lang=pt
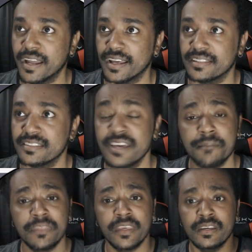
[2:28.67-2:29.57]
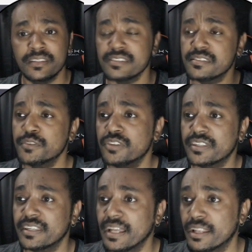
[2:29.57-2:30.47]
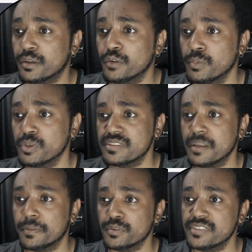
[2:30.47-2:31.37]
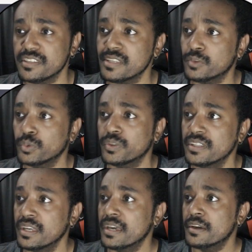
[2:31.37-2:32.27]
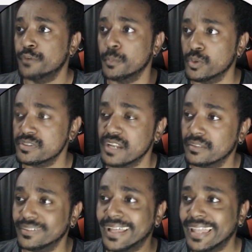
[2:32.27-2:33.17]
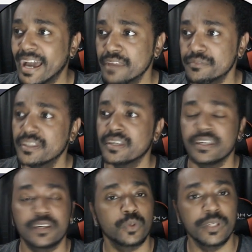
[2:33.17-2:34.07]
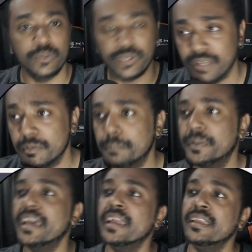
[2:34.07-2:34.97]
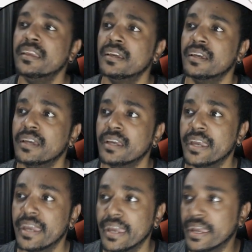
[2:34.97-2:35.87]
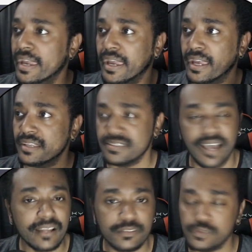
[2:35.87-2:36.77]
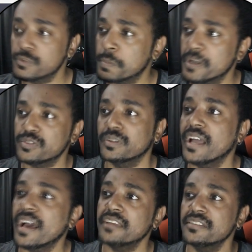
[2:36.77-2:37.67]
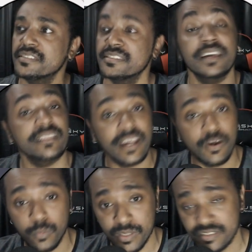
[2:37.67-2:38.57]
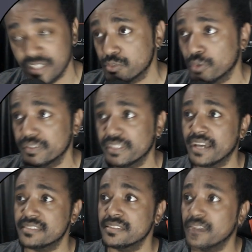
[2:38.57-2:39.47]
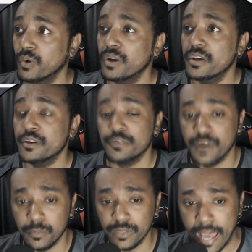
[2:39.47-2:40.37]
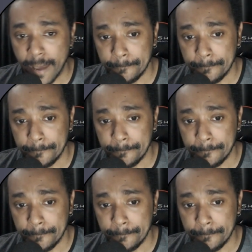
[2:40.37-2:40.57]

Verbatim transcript: as paradas, né? Nesse vídeo aqui, galera, que eu vou mostrar pra vocês é tudo que foi mostrado na live, incluindo gameplay, é, status dos personagens e até algumas das novidades. Então, vamos